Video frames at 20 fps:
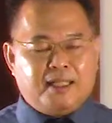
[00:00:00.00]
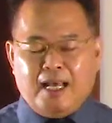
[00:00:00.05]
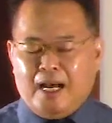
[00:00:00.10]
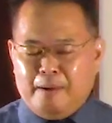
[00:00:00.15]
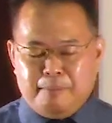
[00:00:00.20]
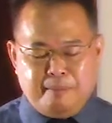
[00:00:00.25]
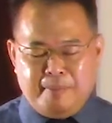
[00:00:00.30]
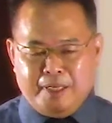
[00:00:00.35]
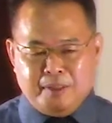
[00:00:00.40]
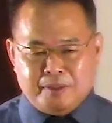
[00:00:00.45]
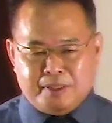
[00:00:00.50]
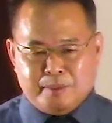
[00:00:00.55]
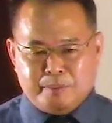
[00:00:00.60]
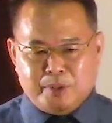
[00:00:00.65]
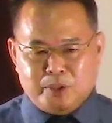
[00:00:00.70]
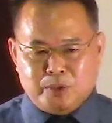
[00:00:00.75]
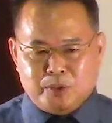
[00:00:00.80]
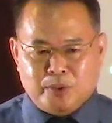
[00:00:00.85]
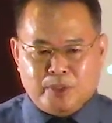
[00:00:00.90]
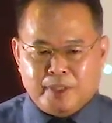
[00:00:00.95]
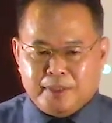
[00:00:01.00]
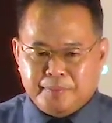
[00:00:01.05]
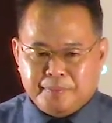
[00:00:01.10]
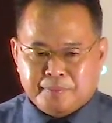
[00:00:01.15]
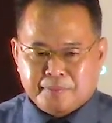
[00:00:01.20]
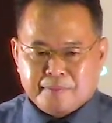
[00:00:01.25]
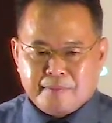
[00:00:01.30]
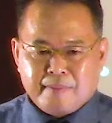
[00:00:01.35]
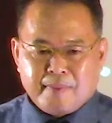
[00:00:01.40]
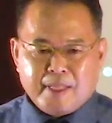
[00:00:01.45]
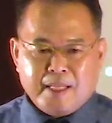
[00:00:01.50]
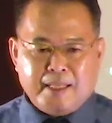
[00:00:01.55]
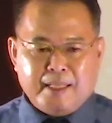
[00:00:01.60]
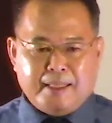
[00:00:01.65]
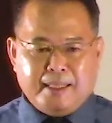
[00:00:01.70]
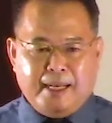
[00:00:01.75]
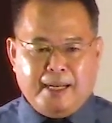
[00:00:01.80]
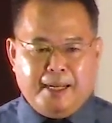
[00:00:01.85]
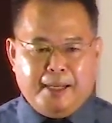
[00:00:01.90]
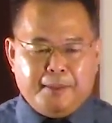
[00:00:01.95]
他没有这么做，
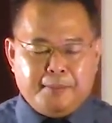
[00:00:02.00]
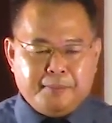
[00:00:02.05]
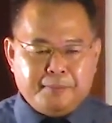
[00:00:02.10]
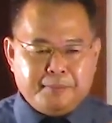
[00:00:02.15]
那，